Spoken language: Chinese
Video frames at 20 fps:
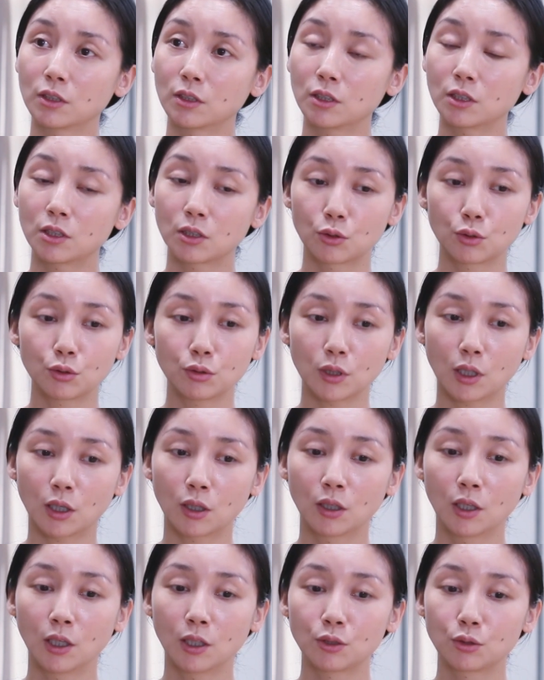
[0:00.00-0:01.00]
你只需
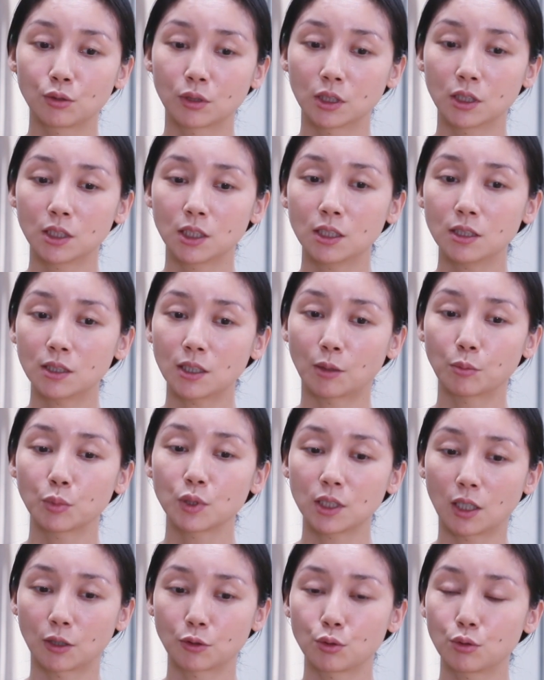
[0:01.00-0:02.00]
要觉得你想
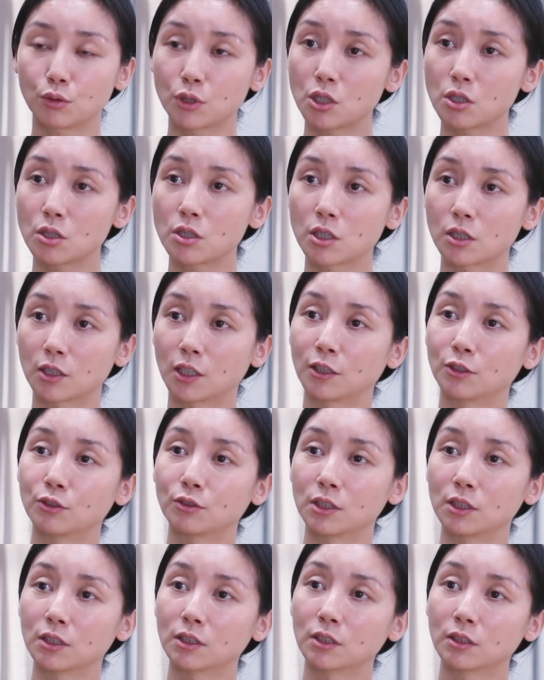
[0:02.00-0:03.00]
不想去支持他
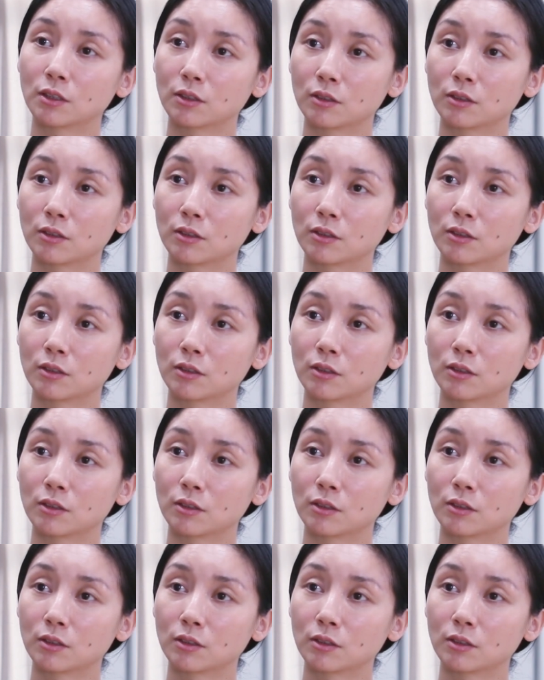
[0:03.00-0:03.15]
就行。